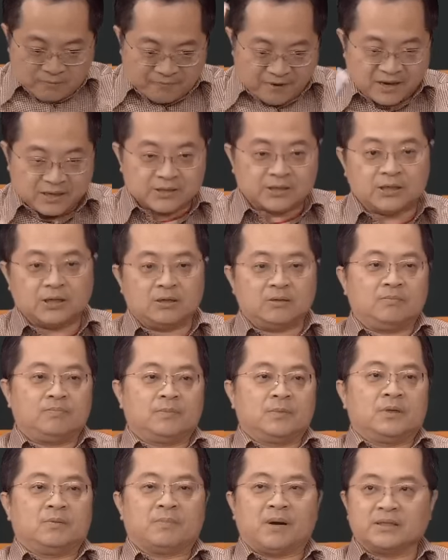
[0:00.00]
着放着，
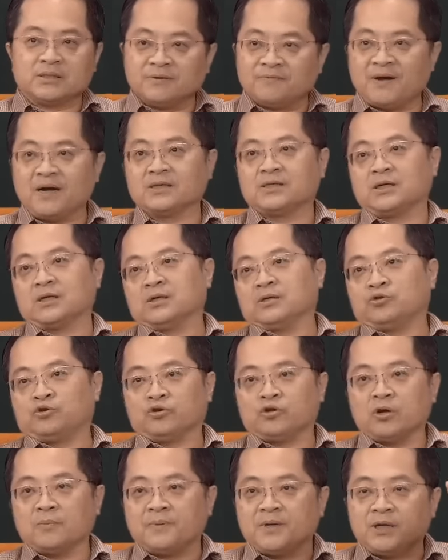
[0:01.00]
买着放着，绝
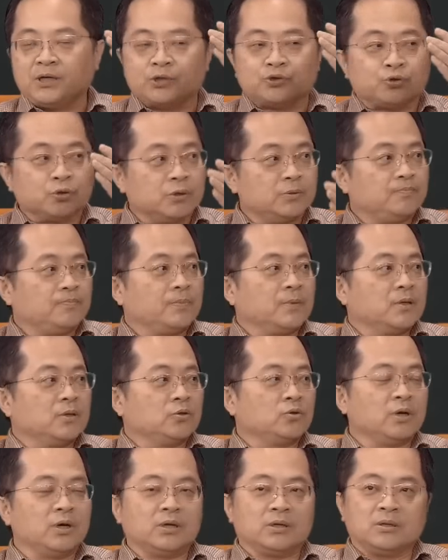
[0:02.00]
对忘你存
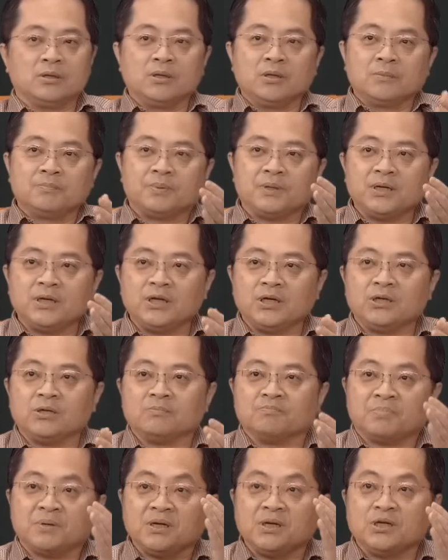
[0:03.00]
对，比你
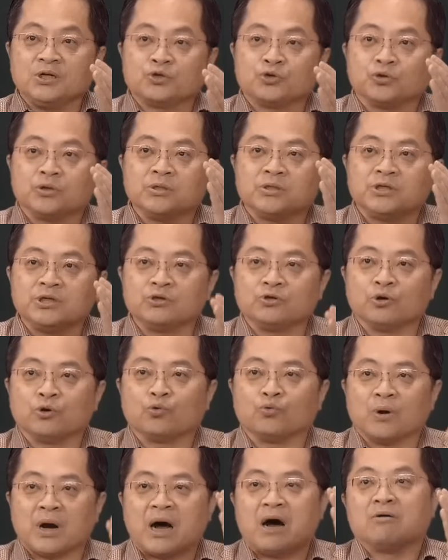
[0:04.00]
比你存金融股
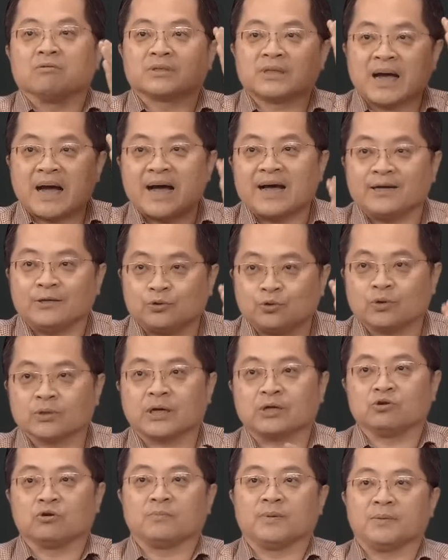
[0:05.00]
好太多太
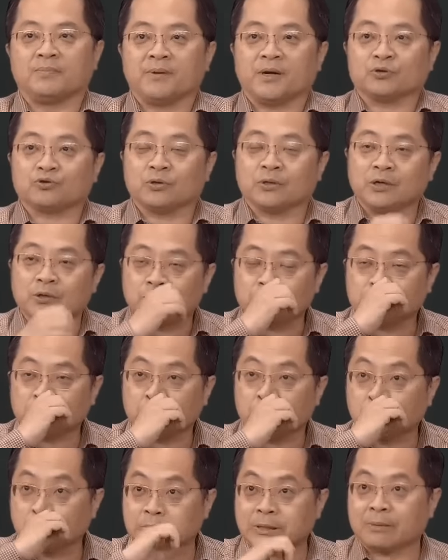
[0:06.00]
多倍。不要说跟金融
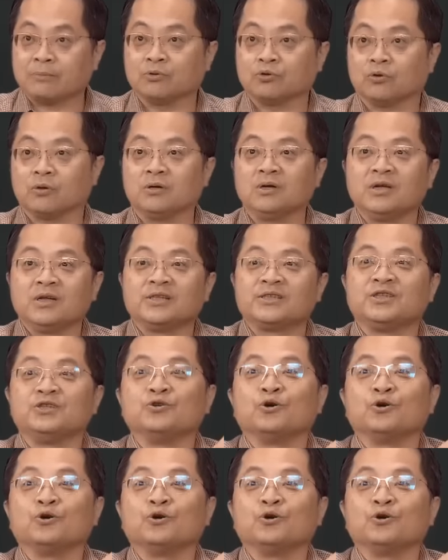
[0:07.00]
股差不多，金融股